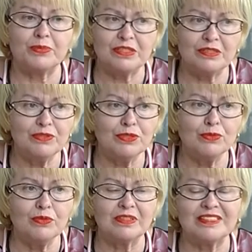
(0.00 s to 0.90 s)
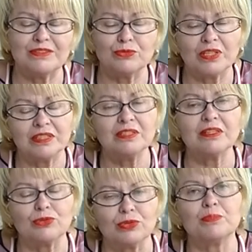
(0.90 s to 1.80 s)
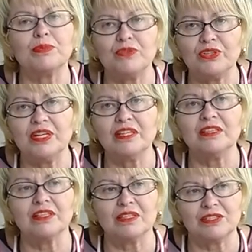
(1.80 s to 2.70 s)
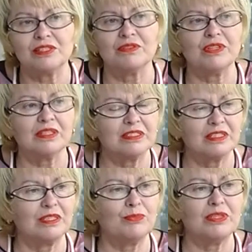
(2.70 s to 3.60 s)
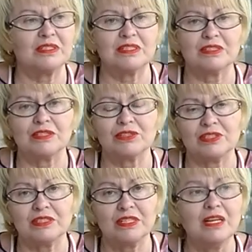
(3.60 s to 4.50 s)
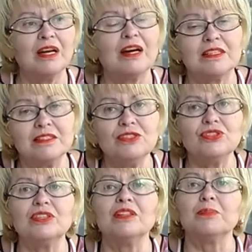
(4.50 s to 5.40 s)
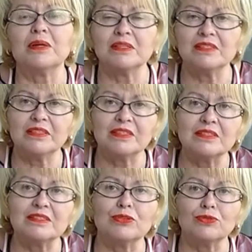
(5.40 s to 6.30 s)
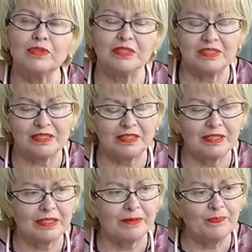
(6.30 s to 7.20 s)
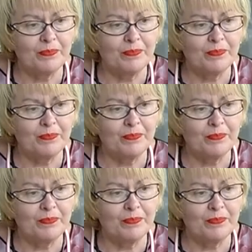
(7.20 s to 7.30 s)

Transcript: прежде всего результаты, которые повлияют на качество оказания медицинской жизни, а значит и на показатели здоровья населения.